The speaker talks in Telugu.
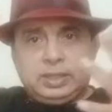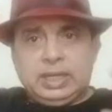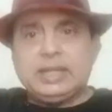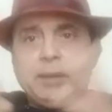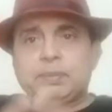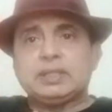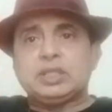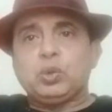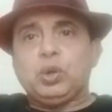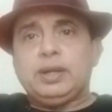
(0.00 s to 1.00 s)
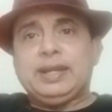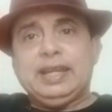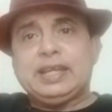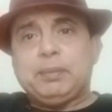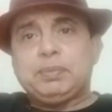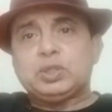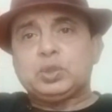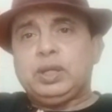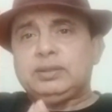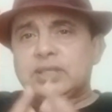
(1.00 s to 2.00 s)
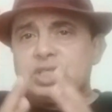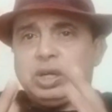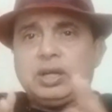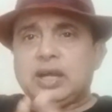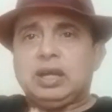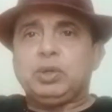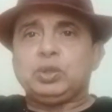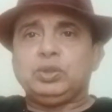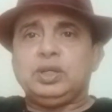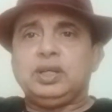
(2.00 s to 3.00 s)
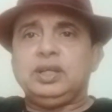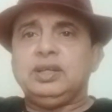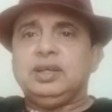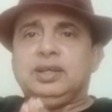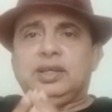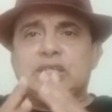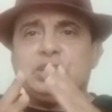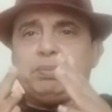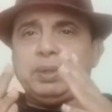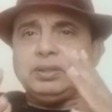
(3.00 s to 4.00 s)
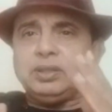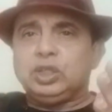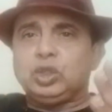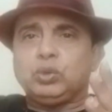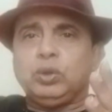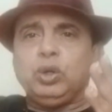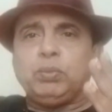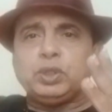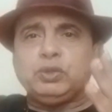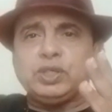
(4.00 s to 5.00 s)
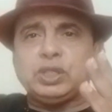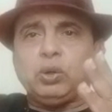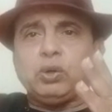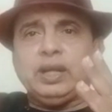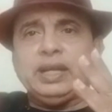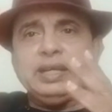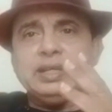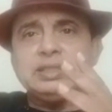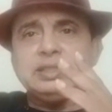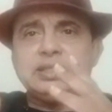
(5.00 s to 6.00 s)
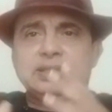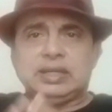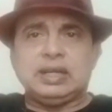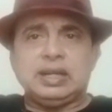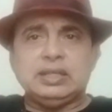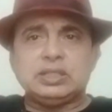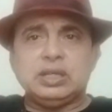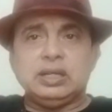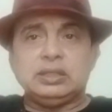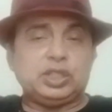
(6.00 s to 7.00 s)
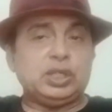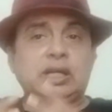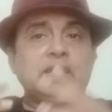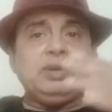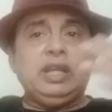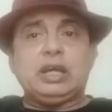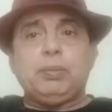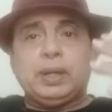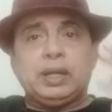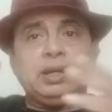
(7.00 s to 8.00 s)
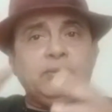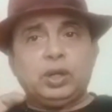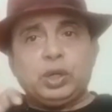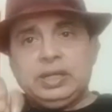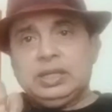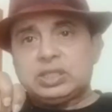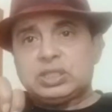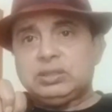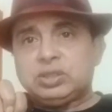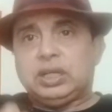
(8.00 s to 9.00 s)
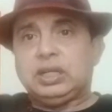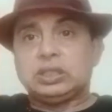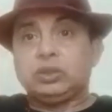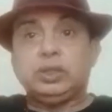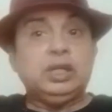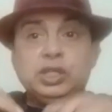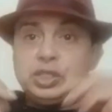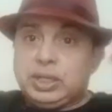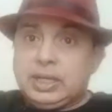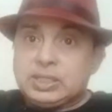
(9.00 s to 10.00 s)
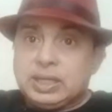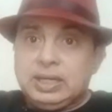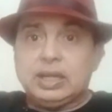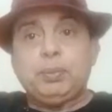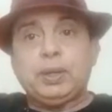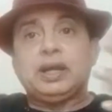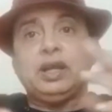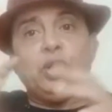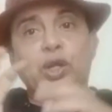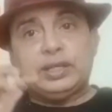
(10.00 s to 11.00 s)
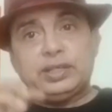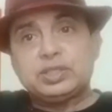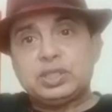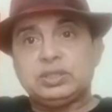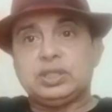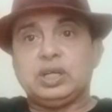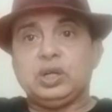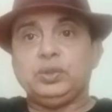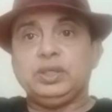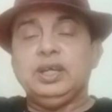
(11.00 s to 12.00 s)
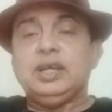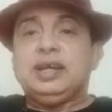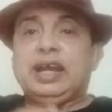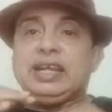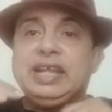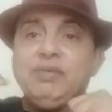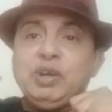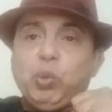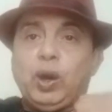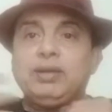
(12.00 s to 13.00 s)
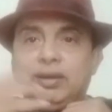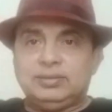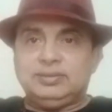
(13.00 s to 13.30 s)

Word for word: ఢిల్లీ క్యాపిటల్స్ అనుకున్నాను ఢిల్లీ క్యాపిటల్స్ కూడా ఎంత స్ట్రాంగ్గా కనబడుతుందంటే రిషబ్ పంత్ నేతృత్వంలో షా ఒకవేళ ఇండియన్స్ ఇద్దరు చక్కగా రాణించినట్లయితే శిఖర్ ధవన్ లేకపోయినా కానీ వాళ్ళకి ఇండియన్ స్ట్రెంత్ చాలా చక్కగా ఉంది శ్రేయస్ లేకపోయినా కానీ వాళ్ళకి ఇండియన్ స్ట్రెంత్ చక్కగా ఉంది అండ్ డేవిడ్ వార్నర్